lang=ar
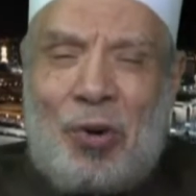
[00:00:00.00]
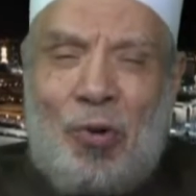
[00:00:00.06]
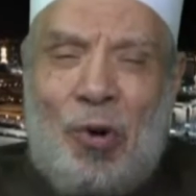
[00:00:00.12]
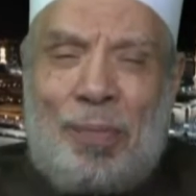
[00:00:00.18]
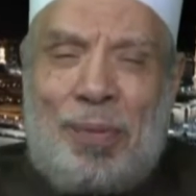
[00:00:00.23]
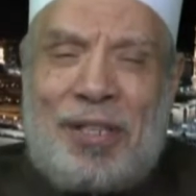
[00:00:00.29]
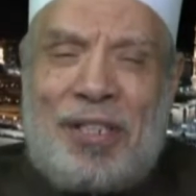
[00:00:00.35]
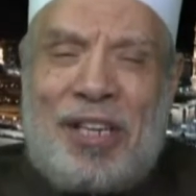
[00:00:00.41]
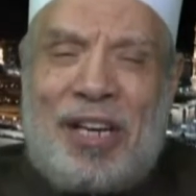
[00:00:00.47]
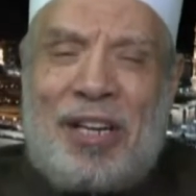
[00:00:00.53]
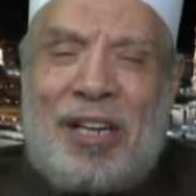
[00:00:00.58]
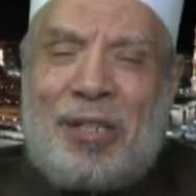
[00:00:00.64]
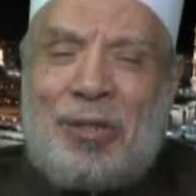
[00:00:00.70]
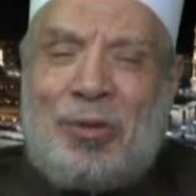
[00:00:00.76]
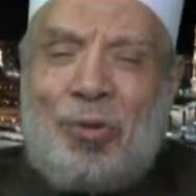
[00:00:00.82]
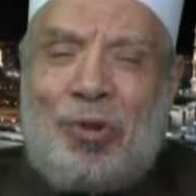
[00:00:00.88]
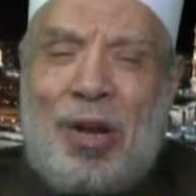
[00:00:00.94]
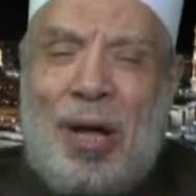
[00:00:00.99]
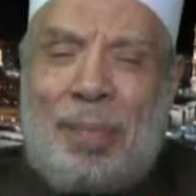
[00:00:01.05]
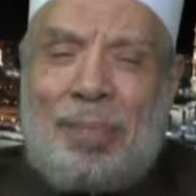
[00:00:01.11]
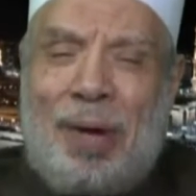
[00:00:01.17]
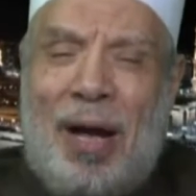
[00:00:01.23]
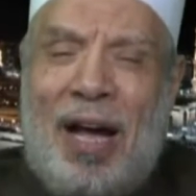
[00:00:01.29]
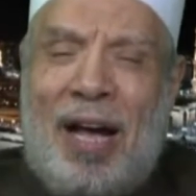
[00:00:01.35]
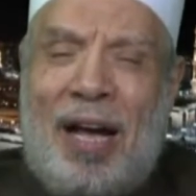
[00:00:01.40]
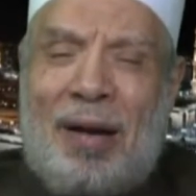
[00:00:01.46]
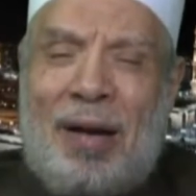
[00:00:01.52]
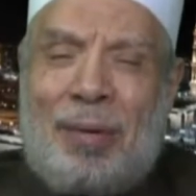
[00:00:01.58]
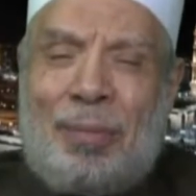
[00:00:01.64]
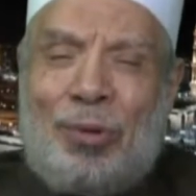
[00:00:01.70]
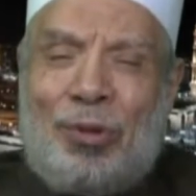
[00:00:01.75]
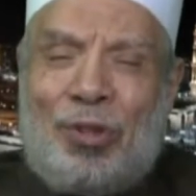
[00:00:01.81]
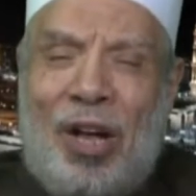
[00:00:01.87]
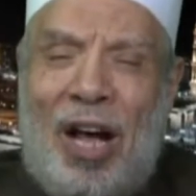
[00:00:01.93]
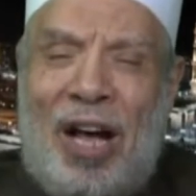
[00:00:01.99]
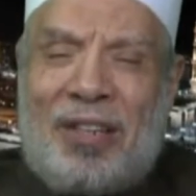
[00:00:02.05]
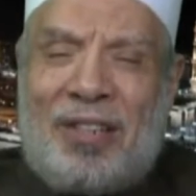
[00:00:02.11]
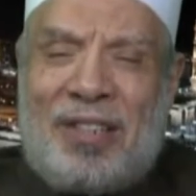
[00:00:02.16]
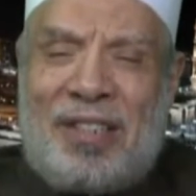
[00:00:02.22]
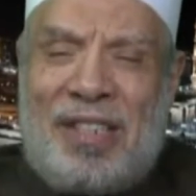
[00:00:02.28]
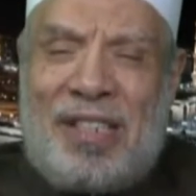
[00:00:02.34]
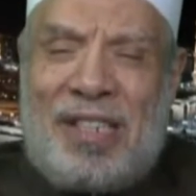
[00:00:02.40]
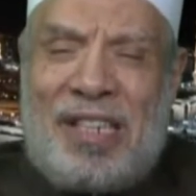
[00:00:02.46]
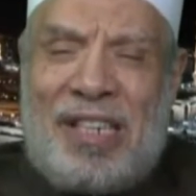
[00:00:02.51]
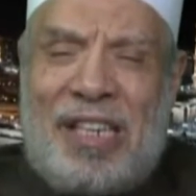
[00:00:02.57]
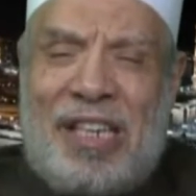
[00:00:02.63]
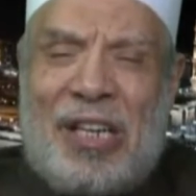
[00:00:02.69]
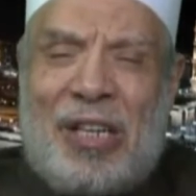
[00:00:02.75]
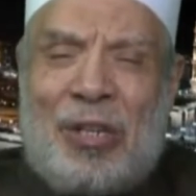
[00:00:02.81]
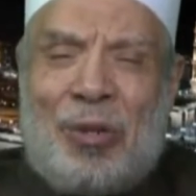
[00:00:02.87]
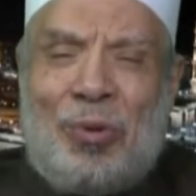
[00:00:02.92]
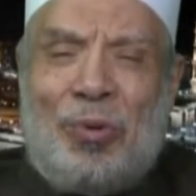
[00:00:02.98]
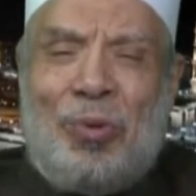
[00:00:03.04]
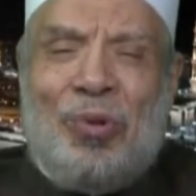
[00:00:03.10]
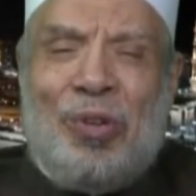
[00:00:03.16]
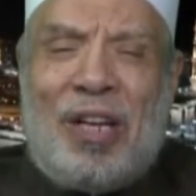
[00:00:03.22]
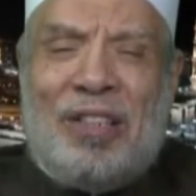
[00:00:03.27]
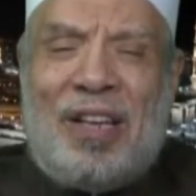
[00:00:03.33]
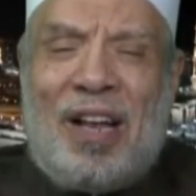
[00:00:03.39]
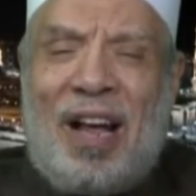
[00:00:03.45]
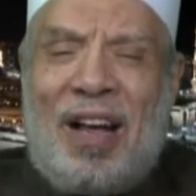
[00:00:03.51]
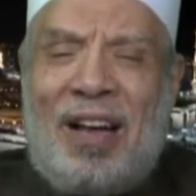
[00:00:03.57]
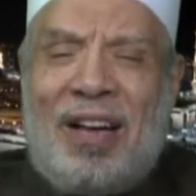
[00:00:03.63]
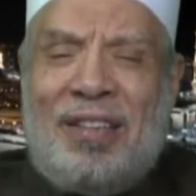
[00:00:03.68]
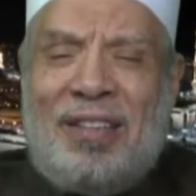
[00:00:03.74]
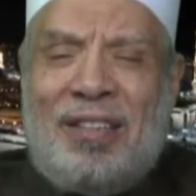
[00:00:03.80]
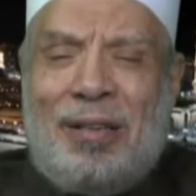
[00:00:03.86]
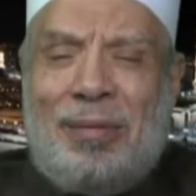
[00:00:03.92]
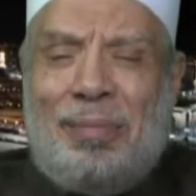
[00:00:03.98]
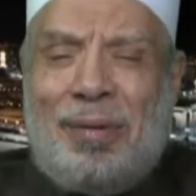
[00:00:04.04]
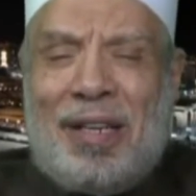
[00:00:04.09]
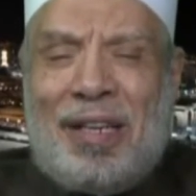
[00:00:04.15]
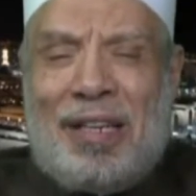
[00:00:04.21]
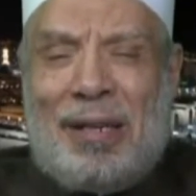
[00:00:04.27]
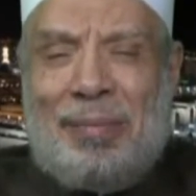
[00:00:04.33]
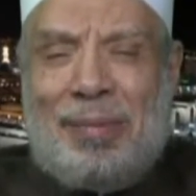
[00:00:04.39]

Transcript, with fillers: ومن يجلسون مع متعاطيه دون تعاط من